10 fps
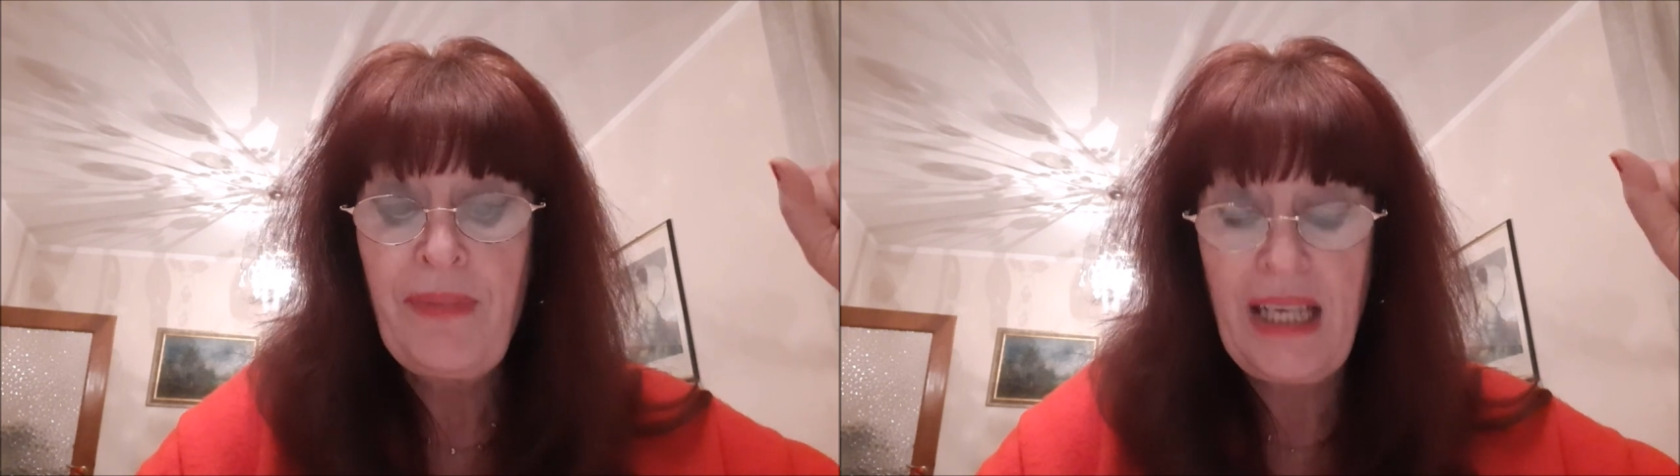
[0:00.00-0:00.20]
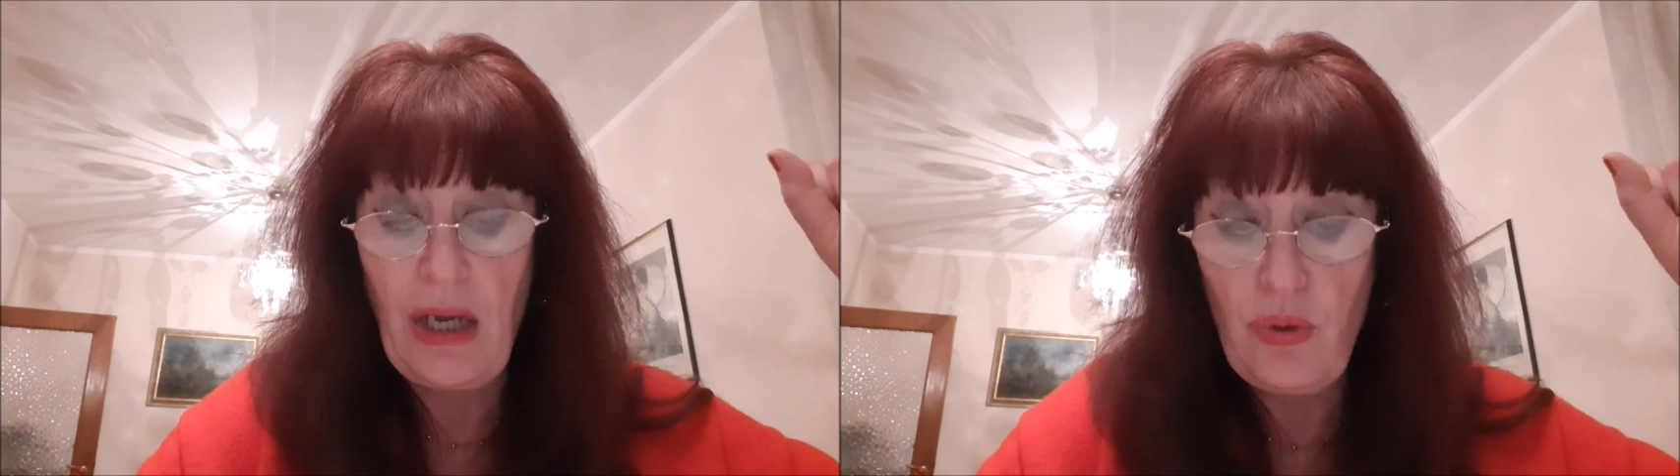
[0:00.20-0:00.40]

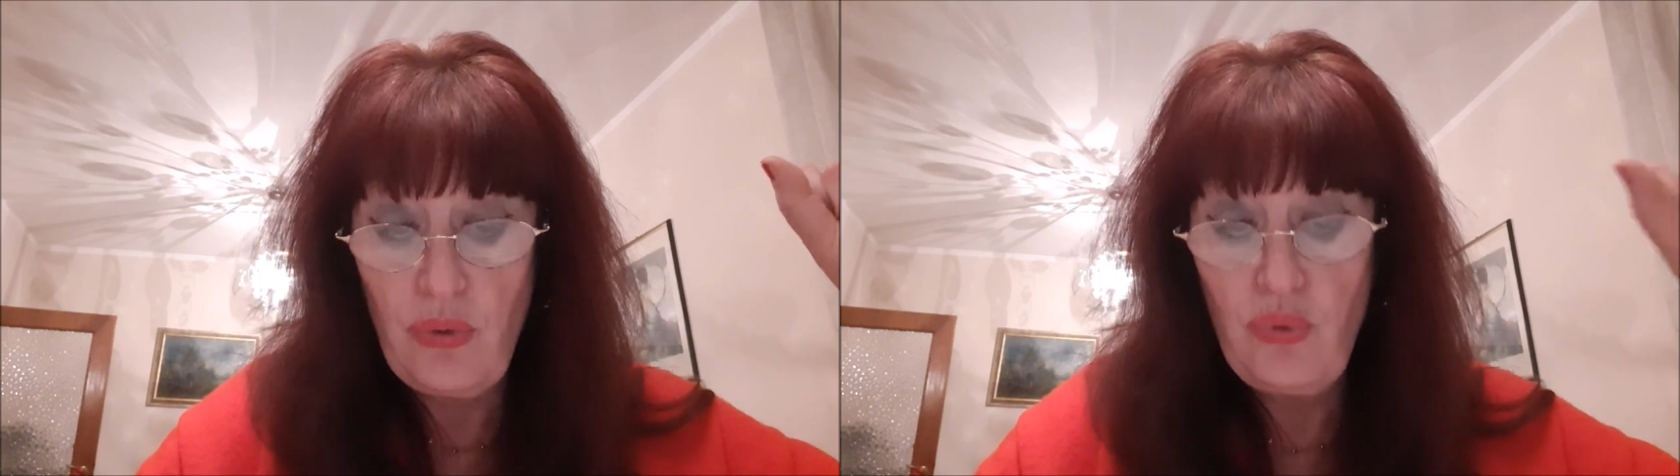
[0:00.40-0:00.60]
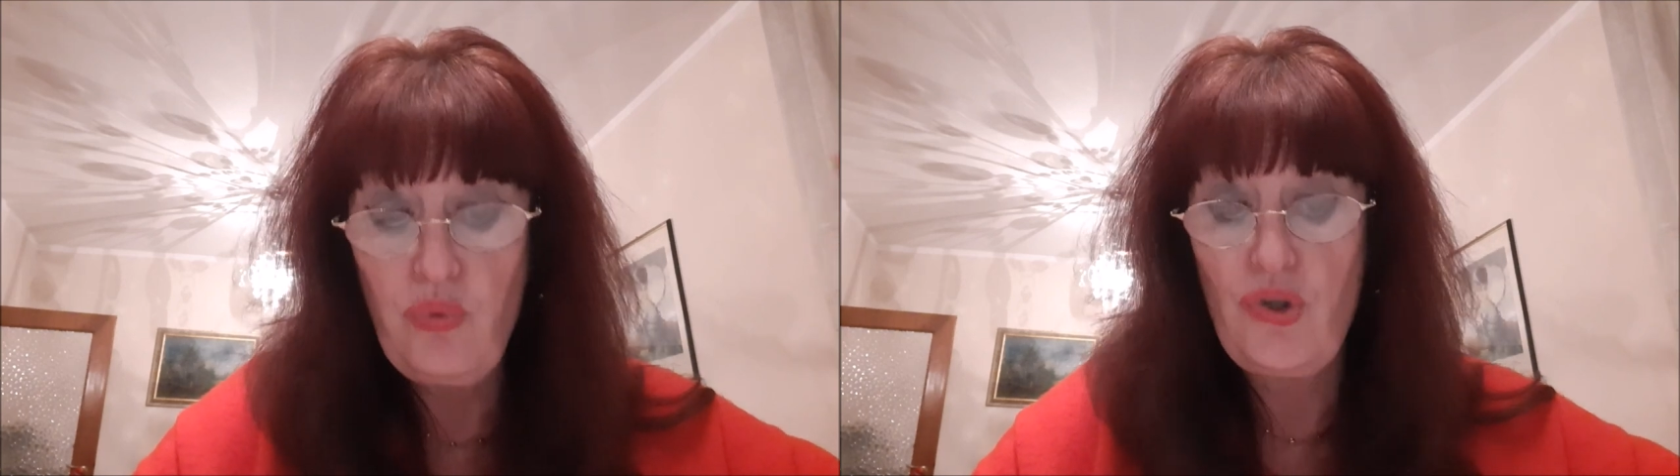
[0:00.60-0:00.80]
che
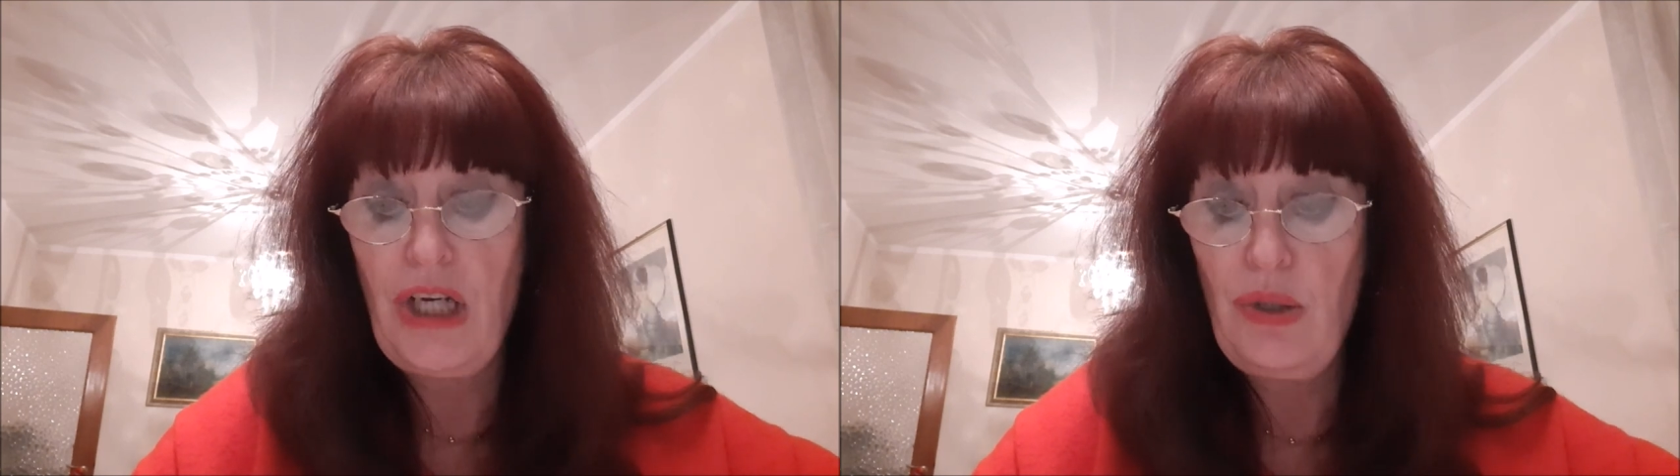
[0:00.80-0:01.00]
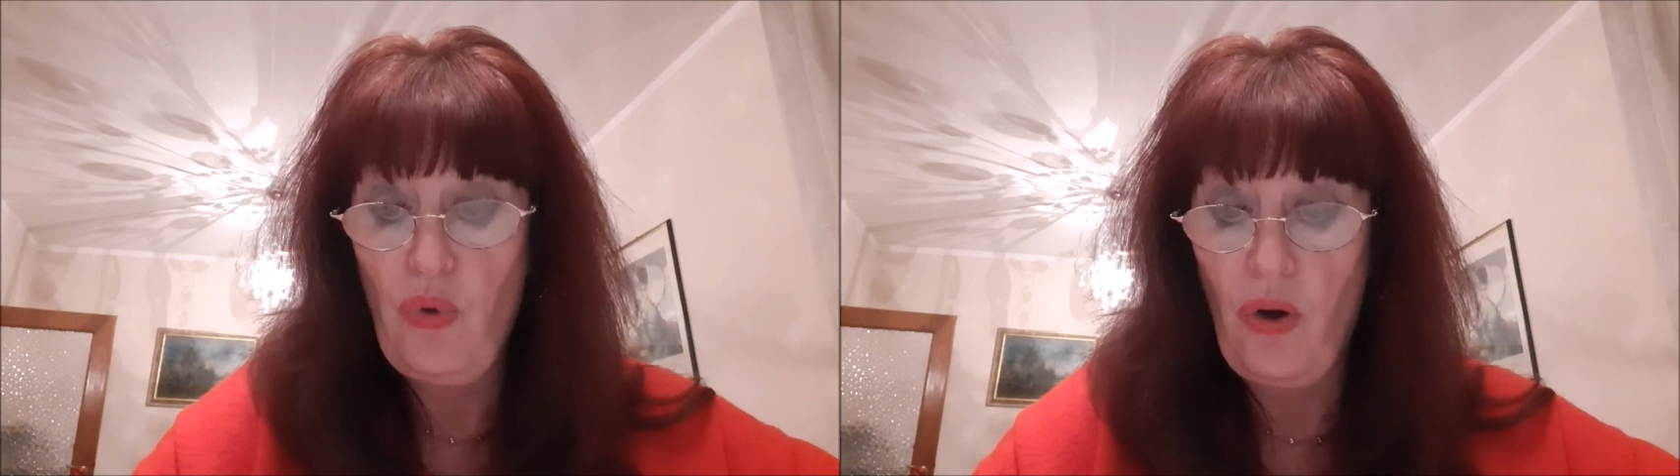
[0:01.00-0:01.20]
conduce
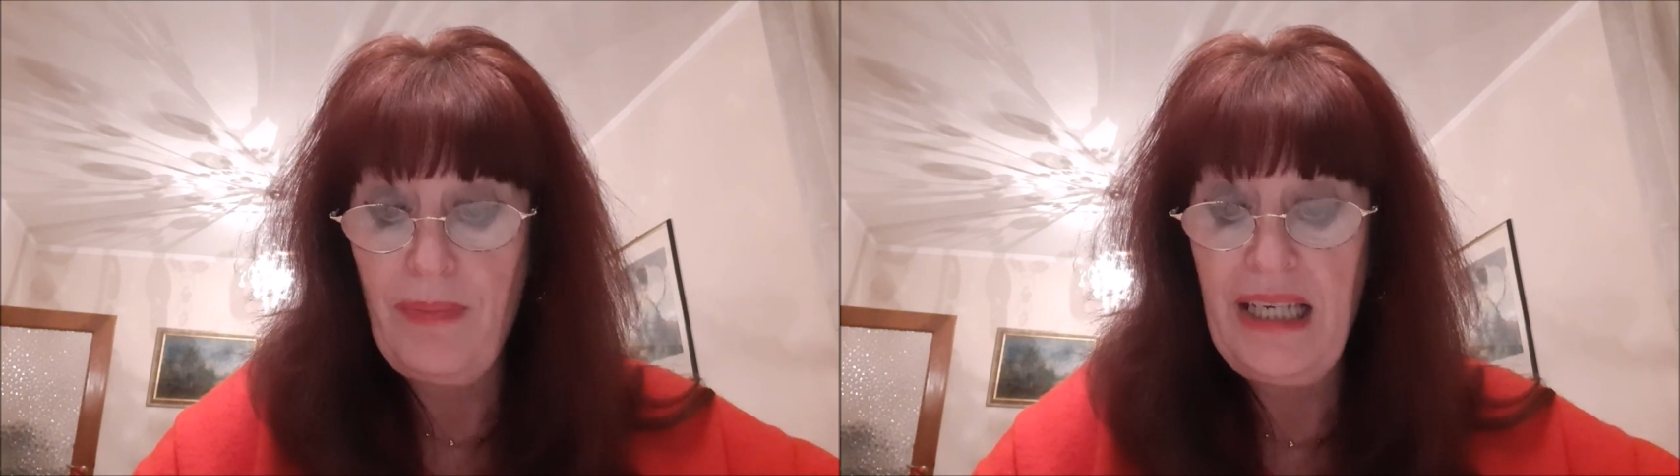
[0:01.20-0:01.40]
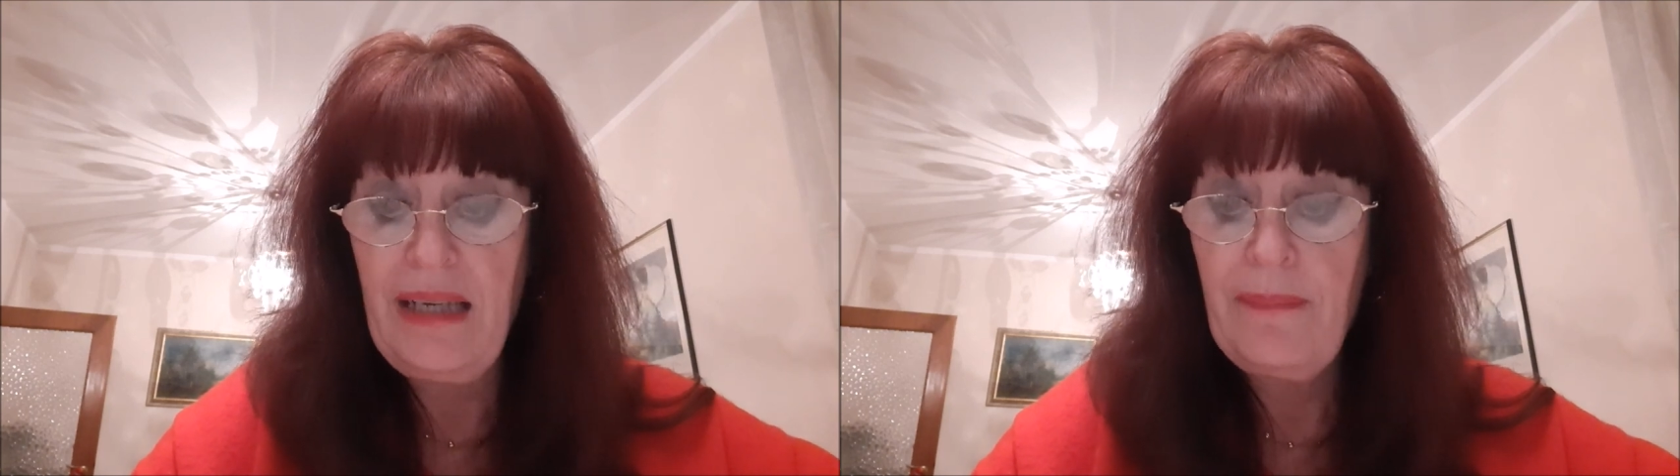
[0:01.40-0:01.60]
gli
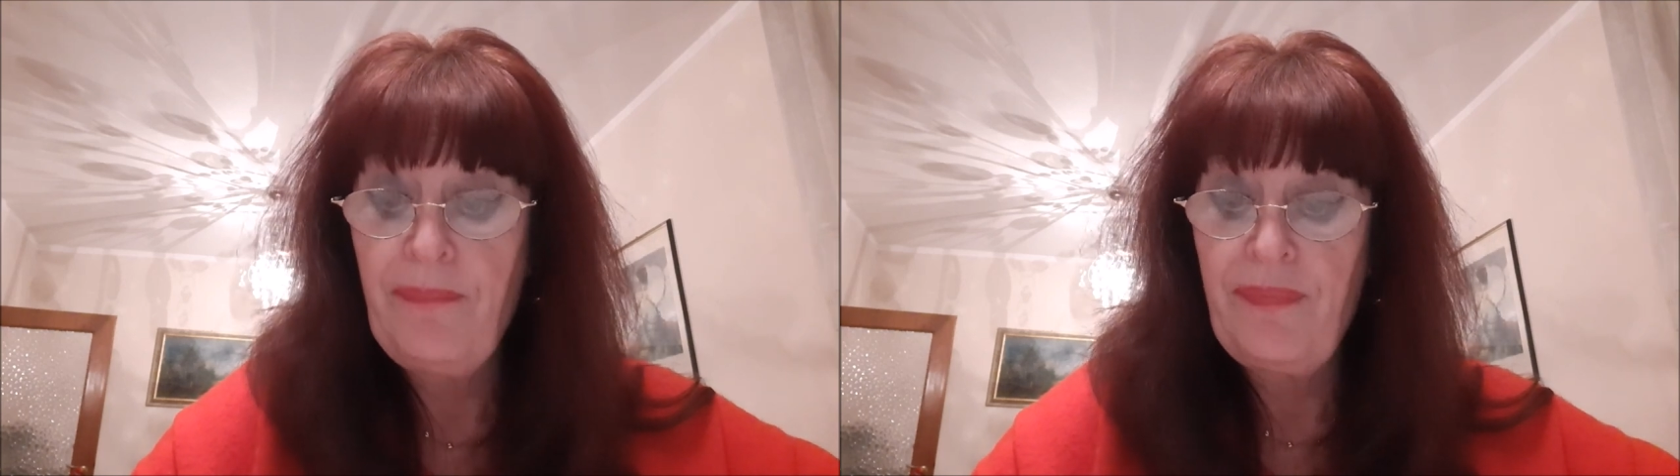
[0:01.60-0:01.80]
uomini